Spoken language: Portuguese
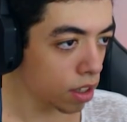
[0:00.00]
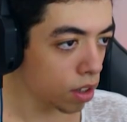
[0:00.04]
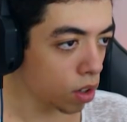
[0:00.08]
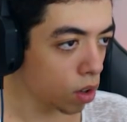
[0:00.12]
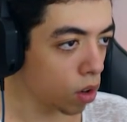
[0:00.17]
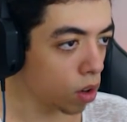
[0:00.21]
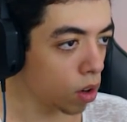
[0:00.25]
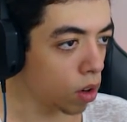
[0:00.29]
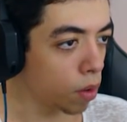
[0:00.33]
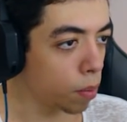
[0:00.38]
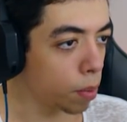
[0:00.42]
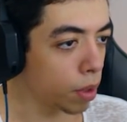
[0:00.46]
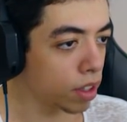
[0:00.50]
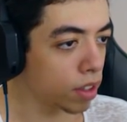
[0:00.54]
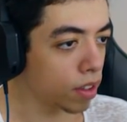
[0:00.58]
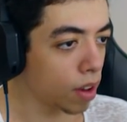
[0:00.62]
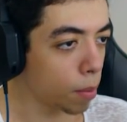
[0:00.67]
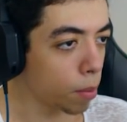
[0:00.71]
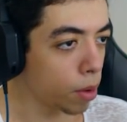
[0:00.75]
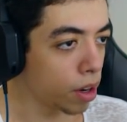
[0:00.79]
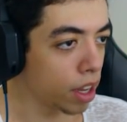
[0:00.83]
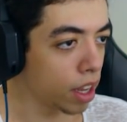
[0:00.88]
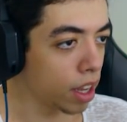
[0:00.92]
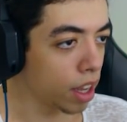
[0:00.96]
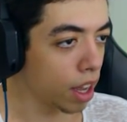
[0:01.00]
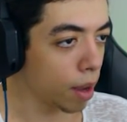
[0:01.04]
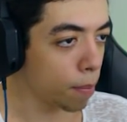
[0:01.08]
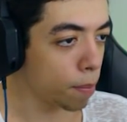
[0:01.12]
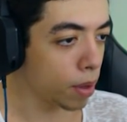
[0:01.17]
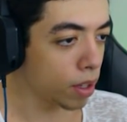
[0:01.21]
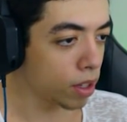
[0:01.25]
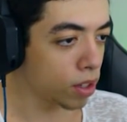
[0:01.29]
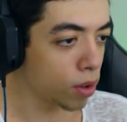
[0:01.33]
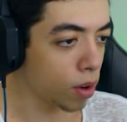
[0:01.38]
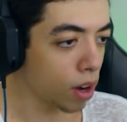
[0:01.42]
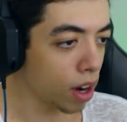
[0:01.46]
Ô, Pedro, você vai morrer. É,
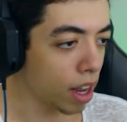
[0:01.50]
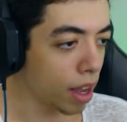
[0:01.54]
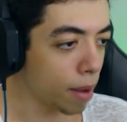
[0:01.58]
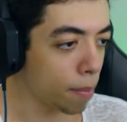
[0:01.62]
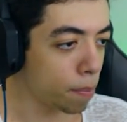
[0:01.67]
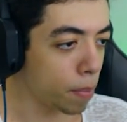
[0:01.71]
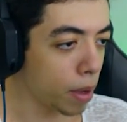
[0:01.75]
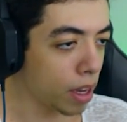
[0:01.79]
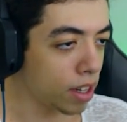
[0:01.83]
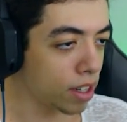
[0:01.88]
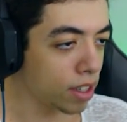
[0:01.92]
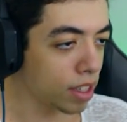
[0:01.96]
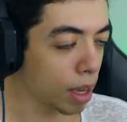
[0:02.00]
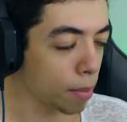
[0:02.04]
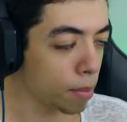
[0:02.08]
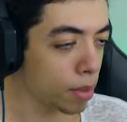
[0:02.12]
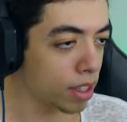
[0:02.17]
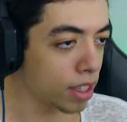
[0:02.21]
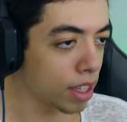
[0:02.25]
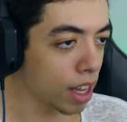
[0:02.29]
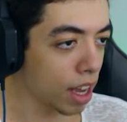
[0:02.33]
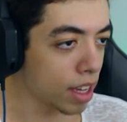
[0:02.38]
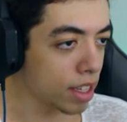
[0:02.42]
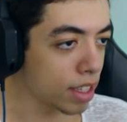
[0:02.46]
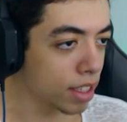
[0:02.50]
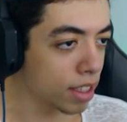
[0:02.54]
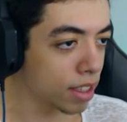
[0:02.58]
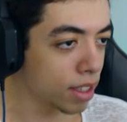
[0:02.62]
peixe, é peixes abissais,